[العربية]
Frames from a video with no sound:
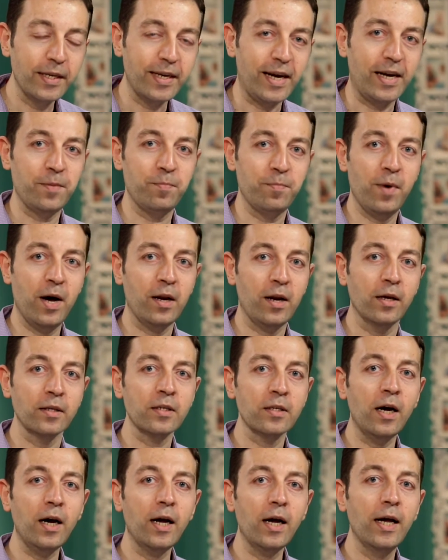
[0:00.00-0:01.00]
يعني بمعنى
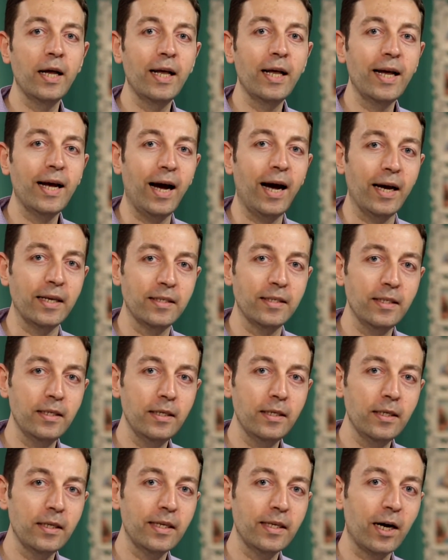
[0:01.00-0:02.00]
اصح
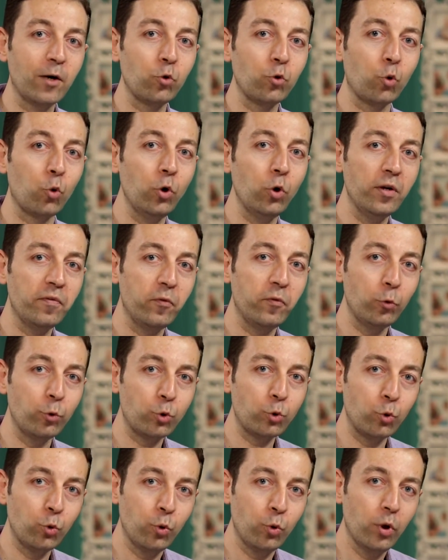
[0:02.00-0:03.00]
عايزين ياخدوا كل
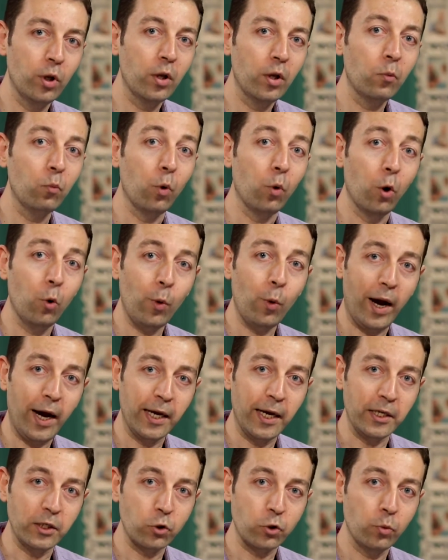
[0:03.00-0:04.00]
فلوسه وهو
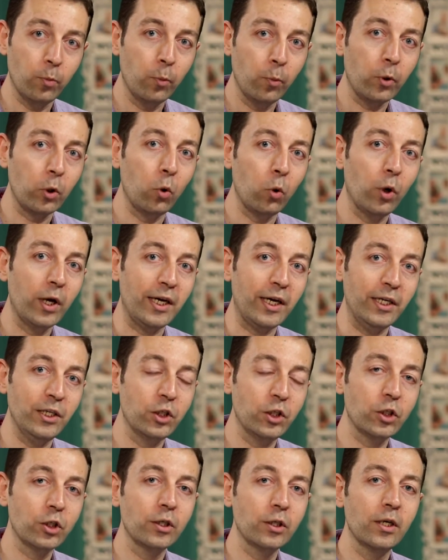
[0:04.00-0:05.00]
عايش وممكن هو
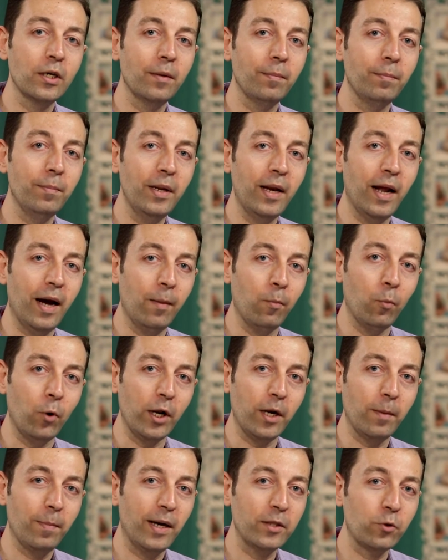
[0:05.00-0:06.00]
يعيش بلا
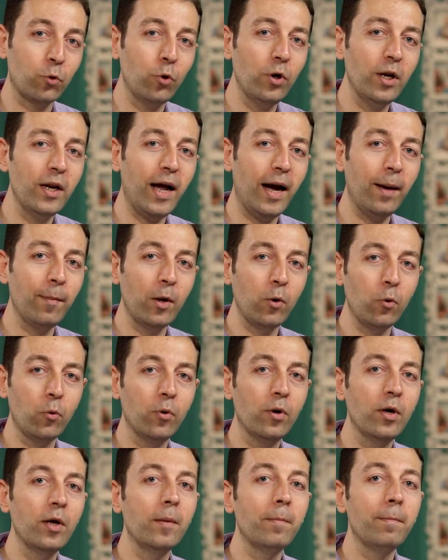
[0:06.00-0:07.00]
أموال بعد كل اللي عمله
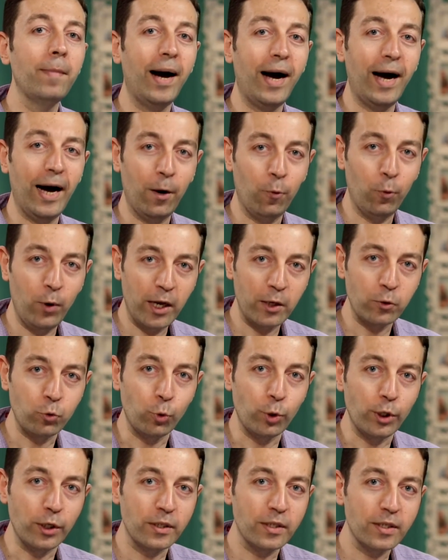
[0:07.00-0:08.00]
مع
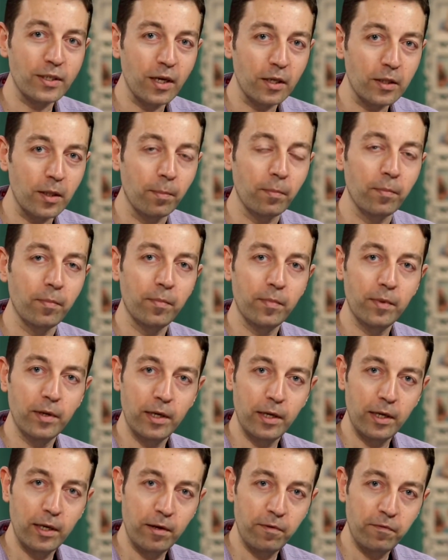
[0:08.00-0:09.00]
أولاده اتصدم
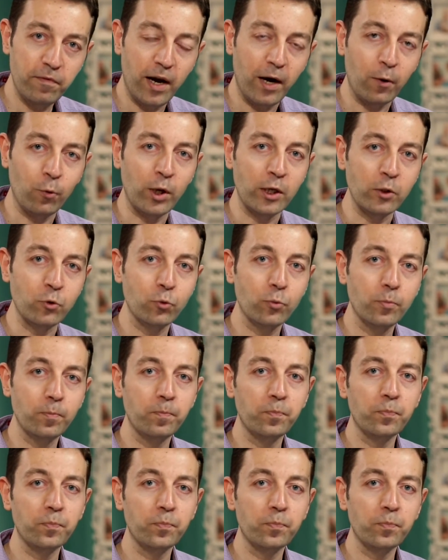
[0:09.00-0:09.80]
في أولاده